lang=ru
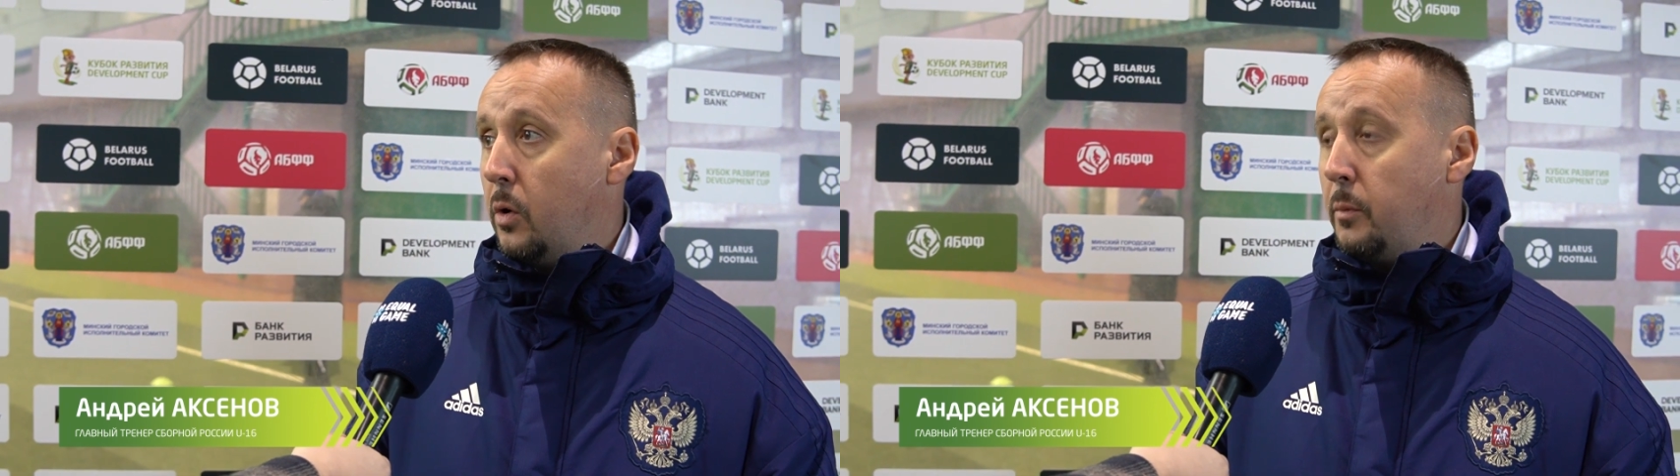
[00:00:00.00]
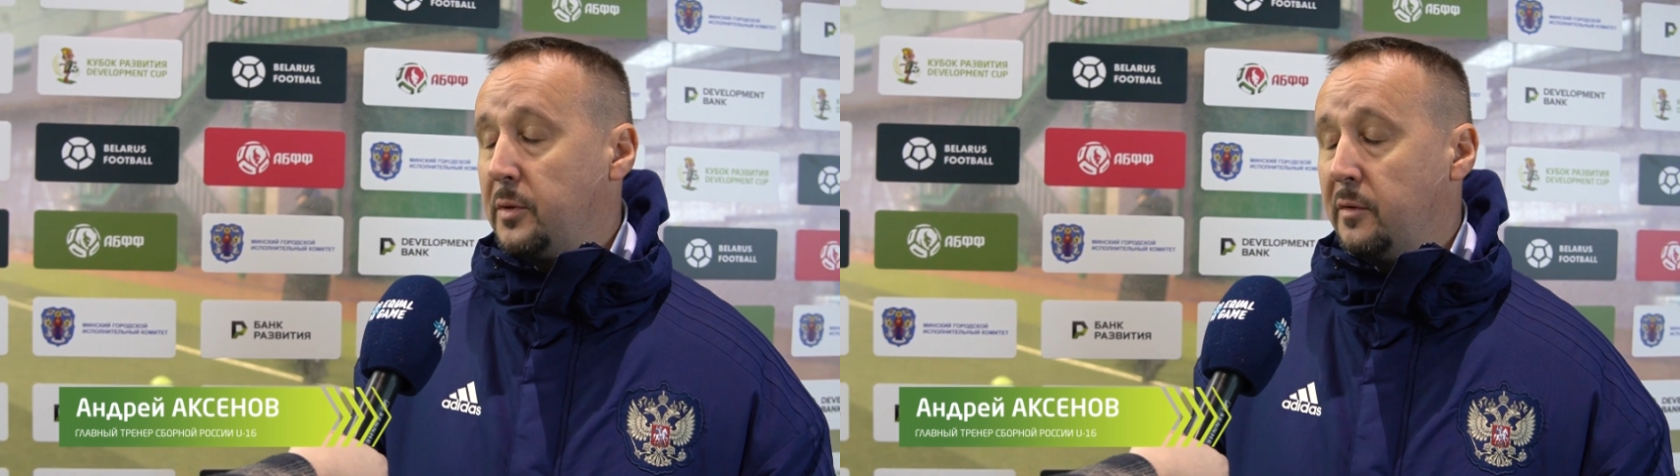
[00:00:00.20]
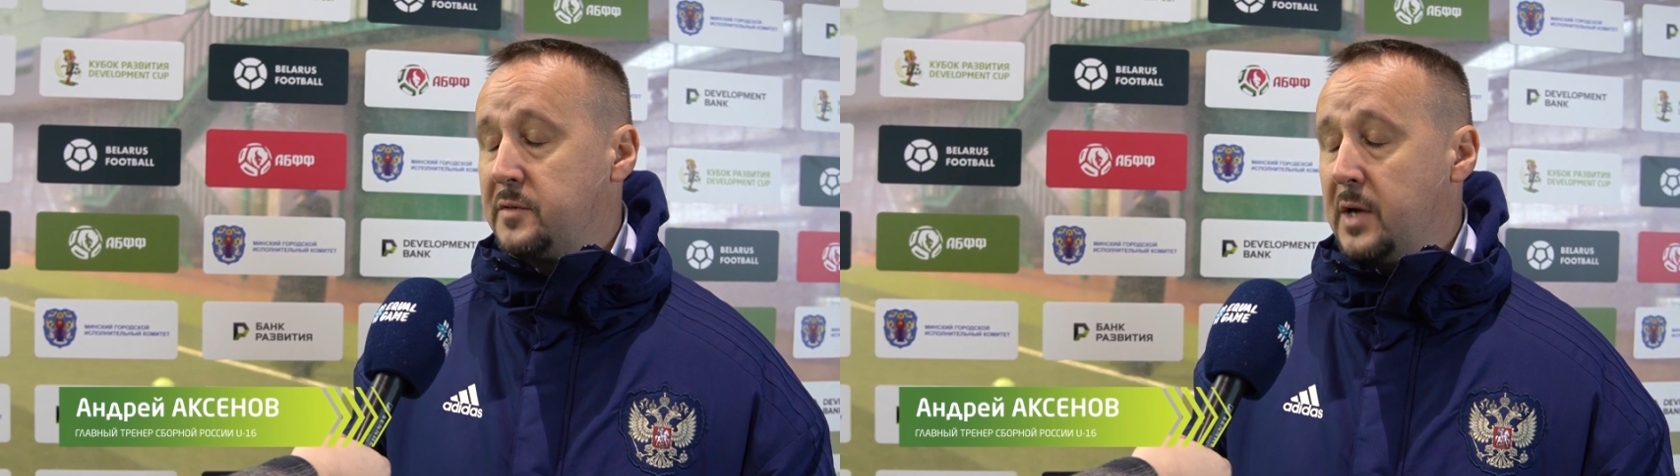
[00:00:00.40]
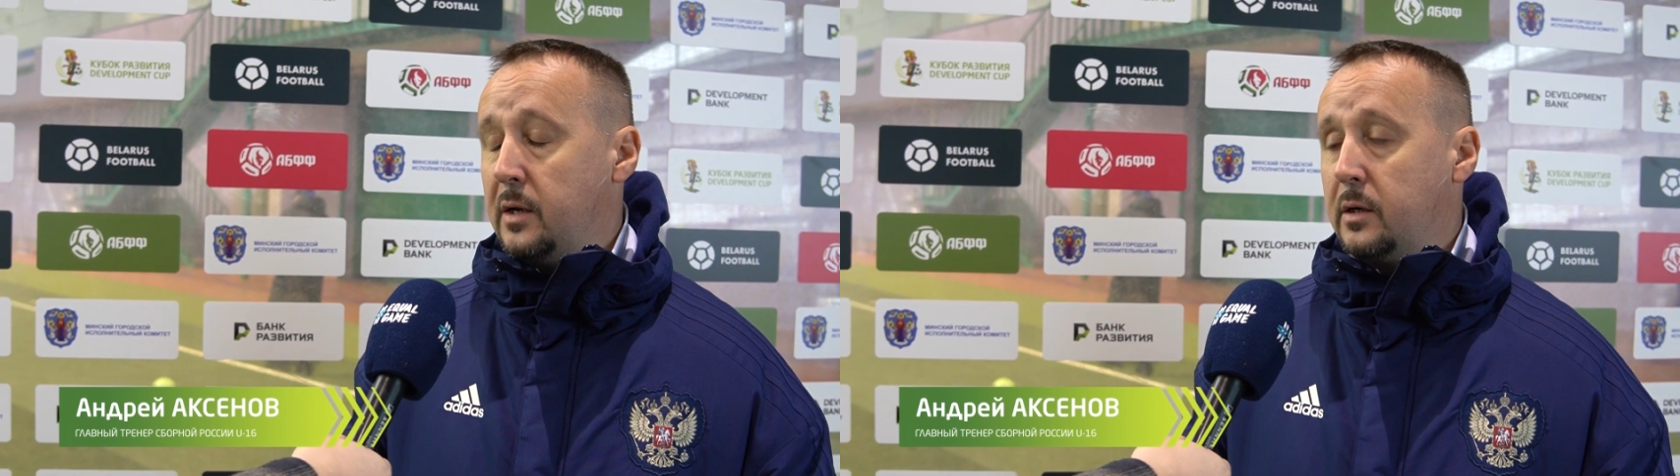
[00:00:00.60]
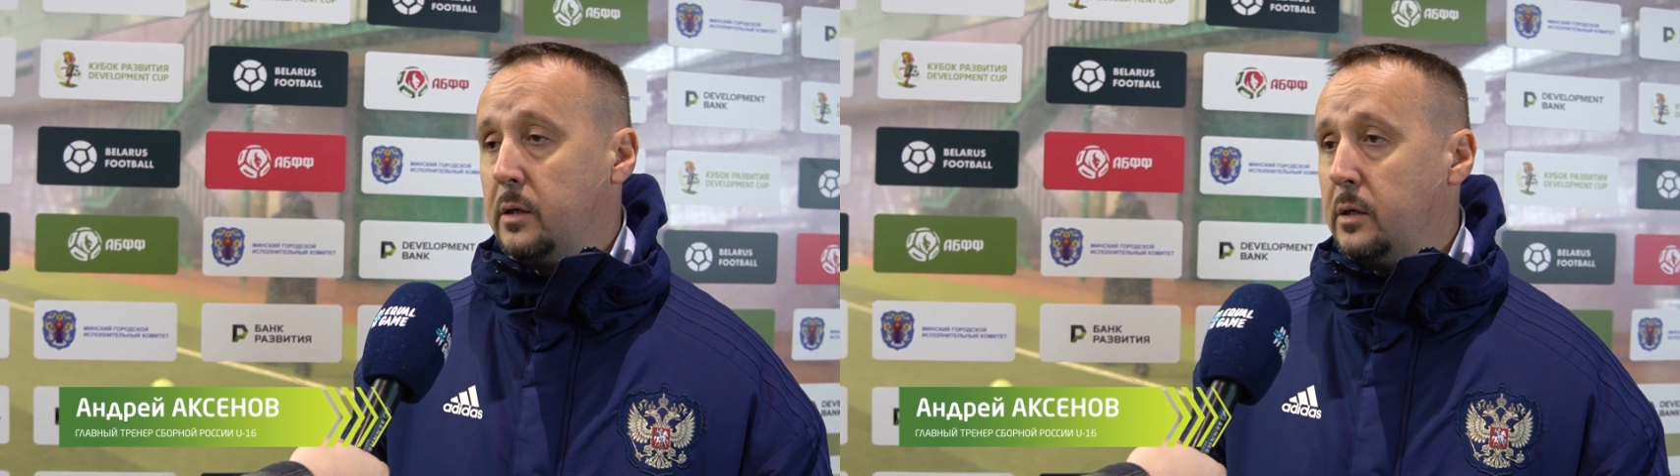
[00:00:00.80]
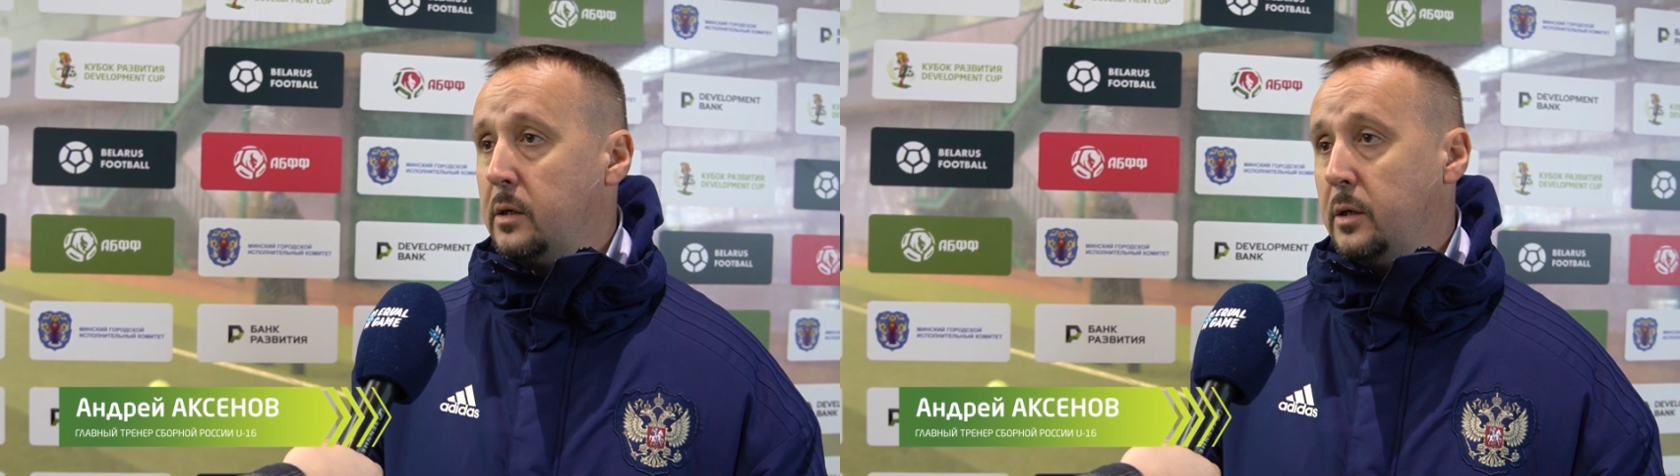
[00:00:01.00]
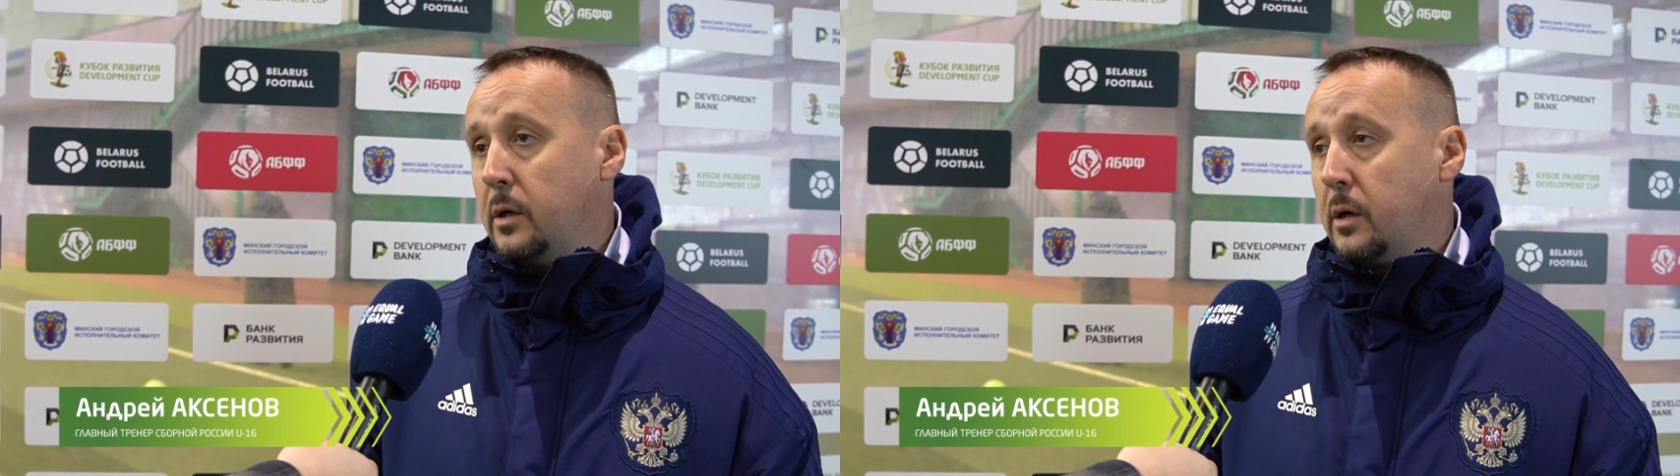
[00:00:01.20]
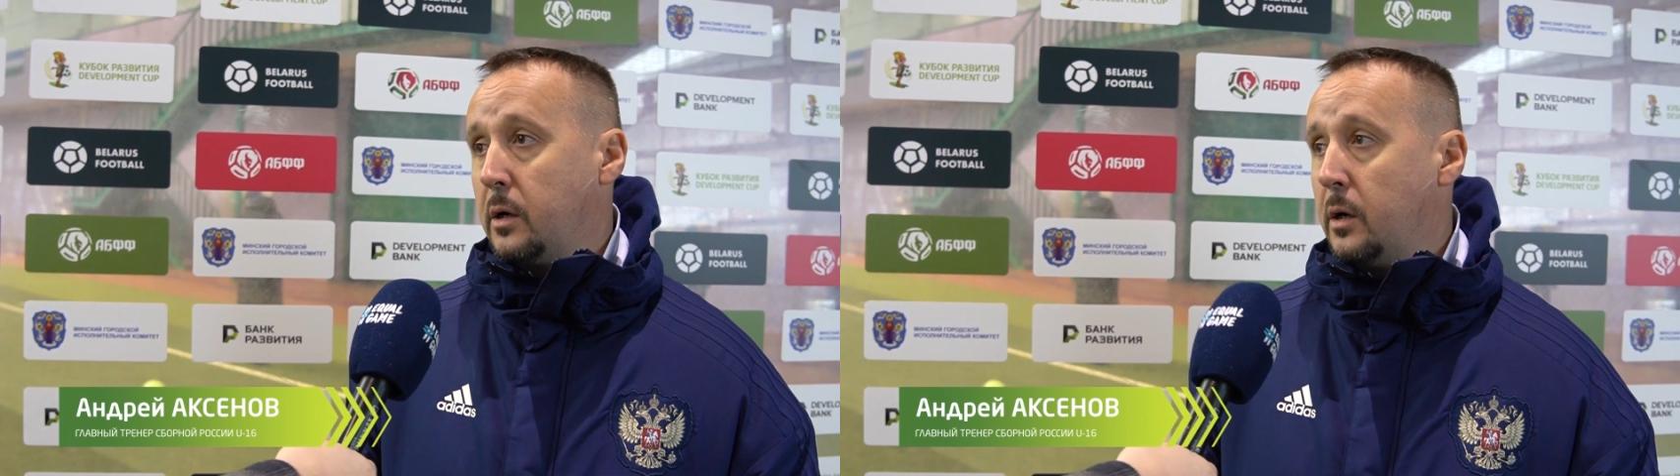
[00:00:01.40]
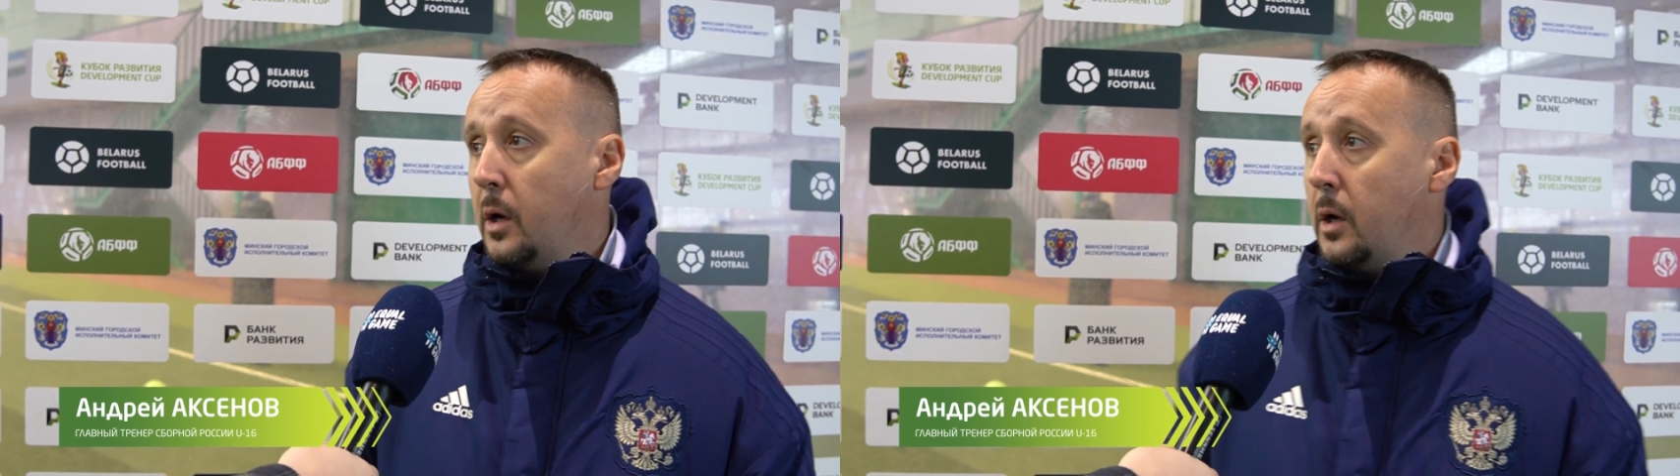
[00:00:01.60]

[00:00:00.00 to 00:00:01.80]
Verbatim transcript: опыт в официальных э, играх.